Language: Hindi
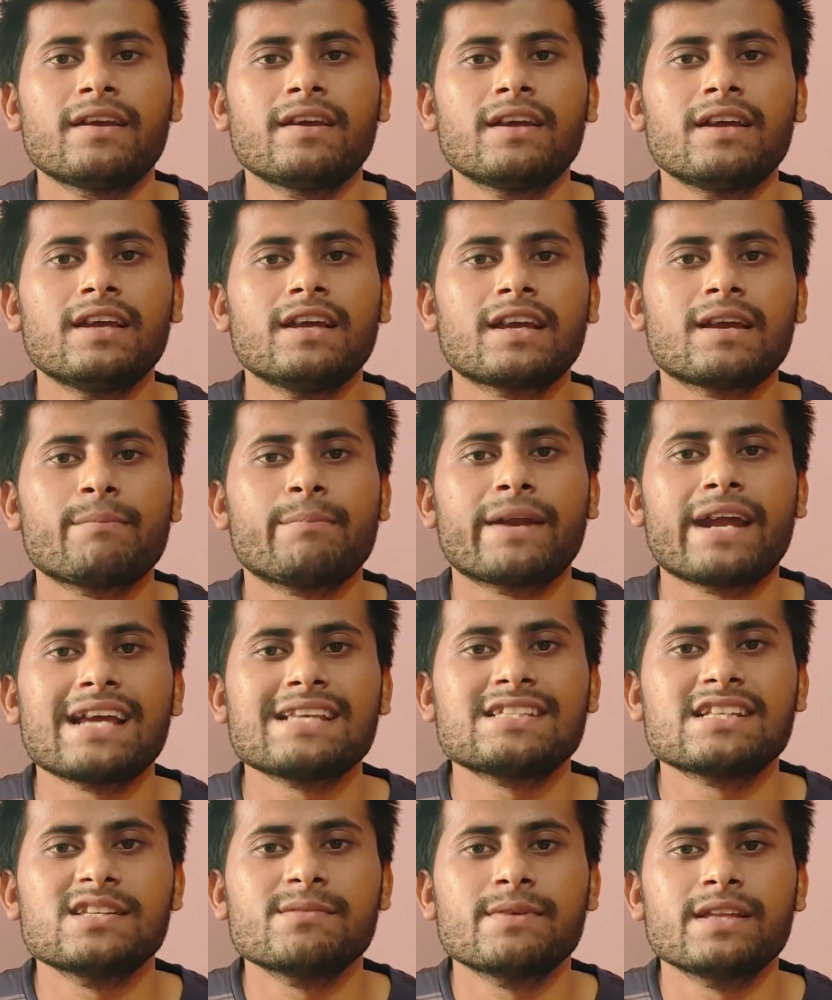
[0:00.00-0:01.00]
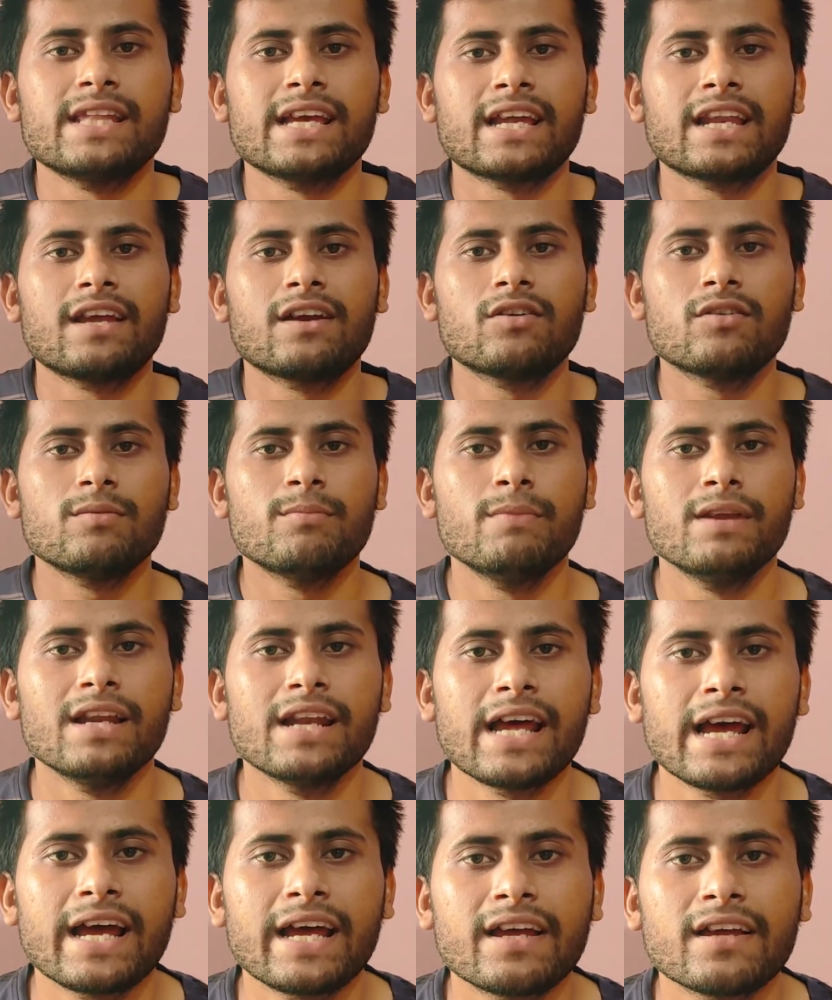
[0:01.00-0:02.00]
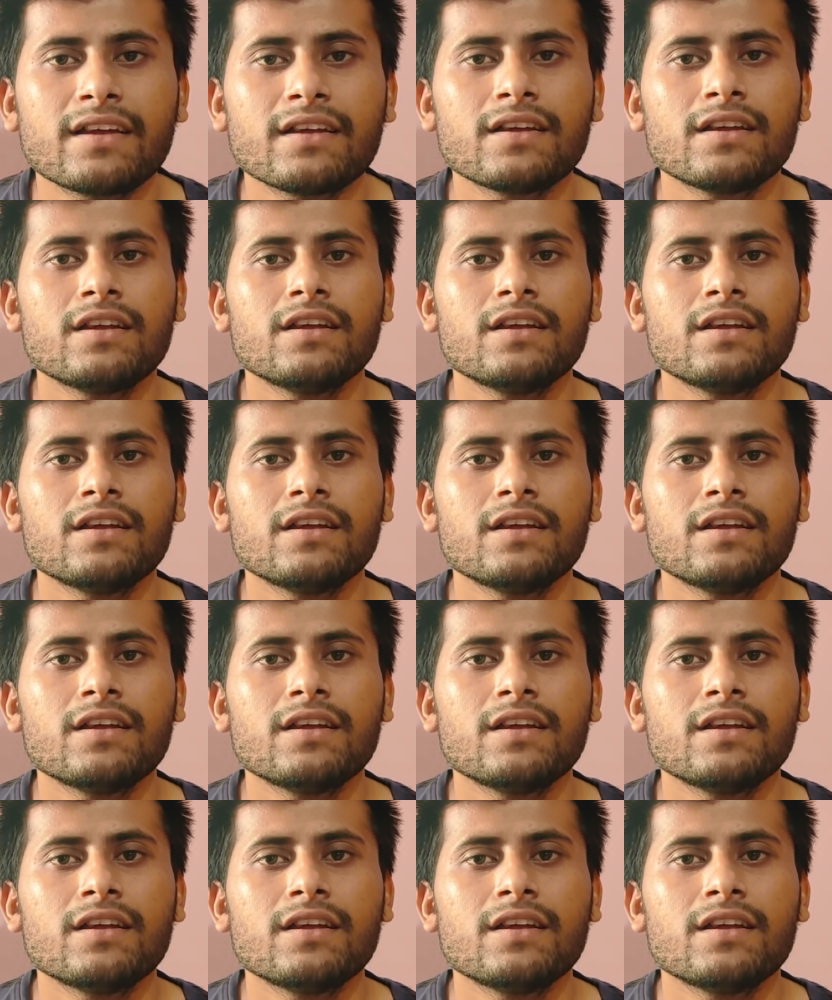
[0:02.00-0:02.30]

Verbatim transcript: के प्राइस रेंज में देखने को मिल रहा है